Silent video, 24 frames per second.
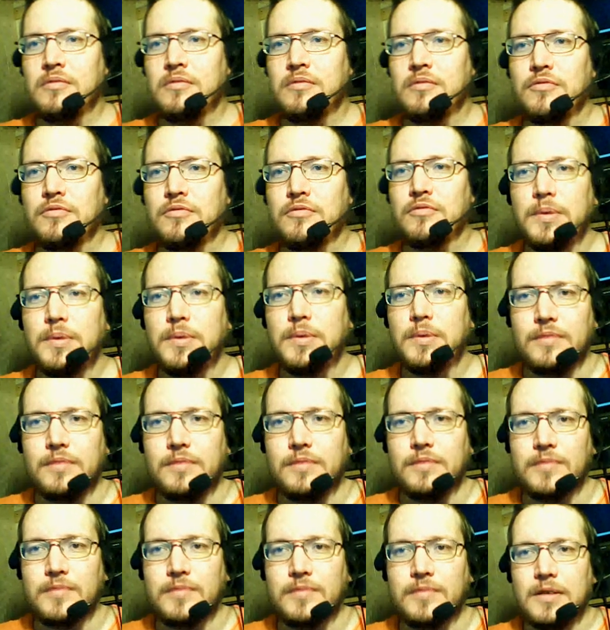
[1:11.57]
Ну,
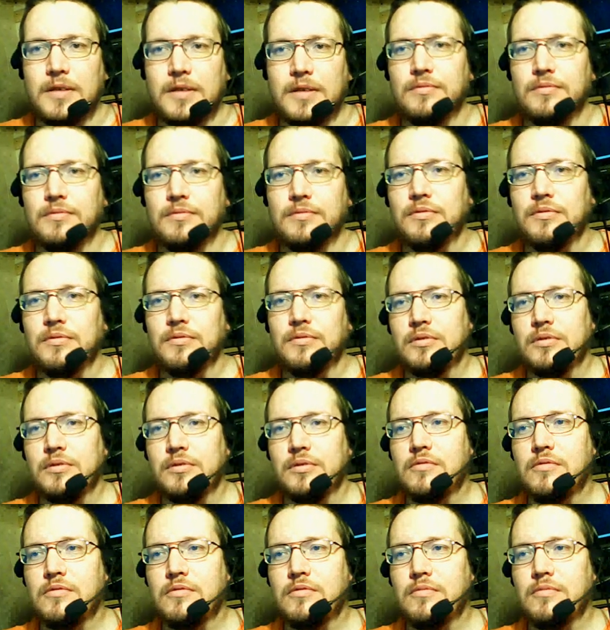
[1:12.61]
сперва
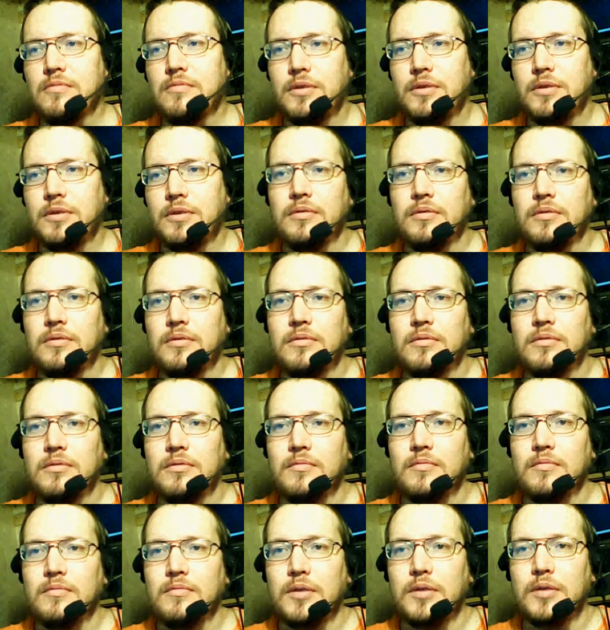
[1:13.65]
вкладываются скобки,
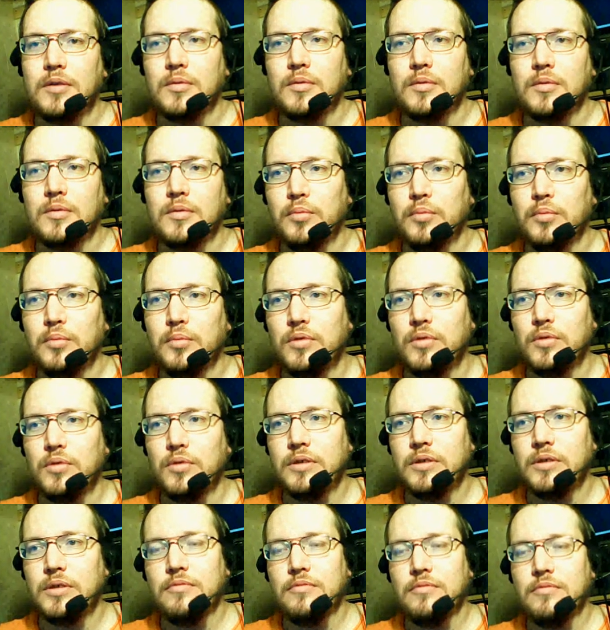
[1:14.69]
потом
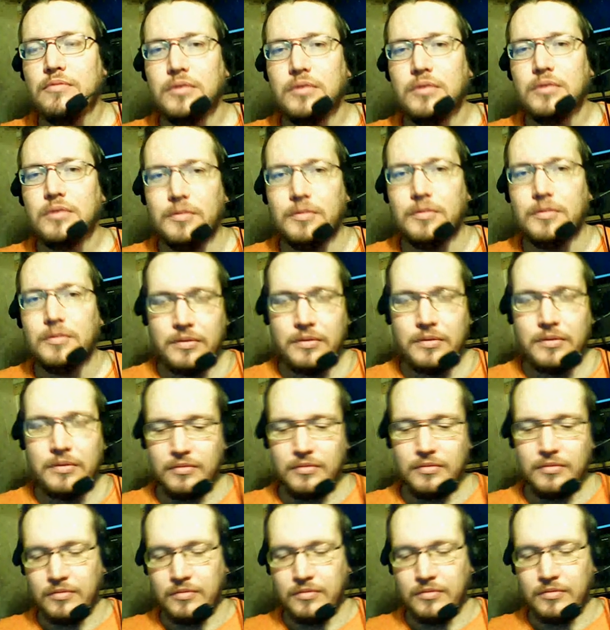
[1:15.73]
блоки с кодами,
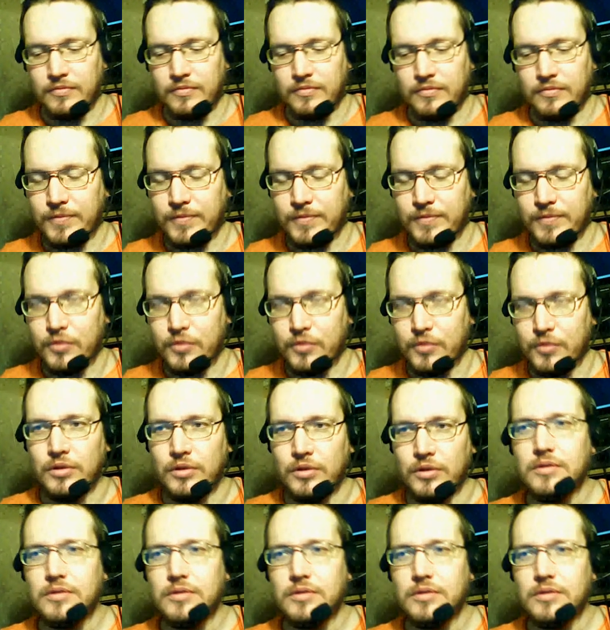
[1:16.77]

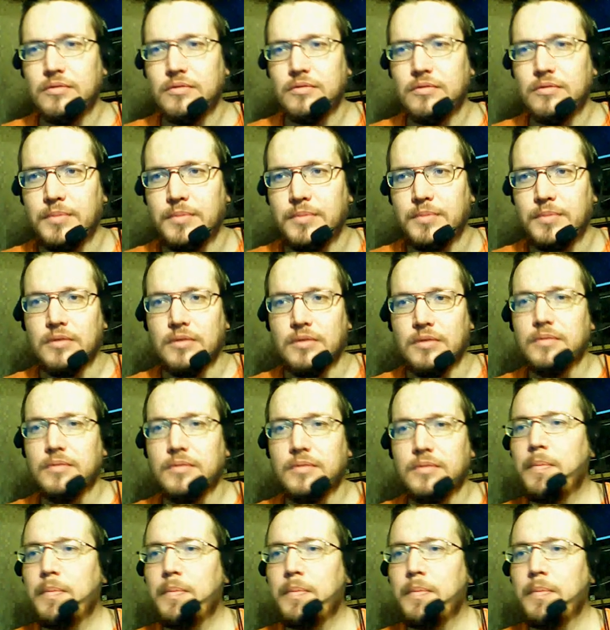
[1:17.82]
фигурные скобки.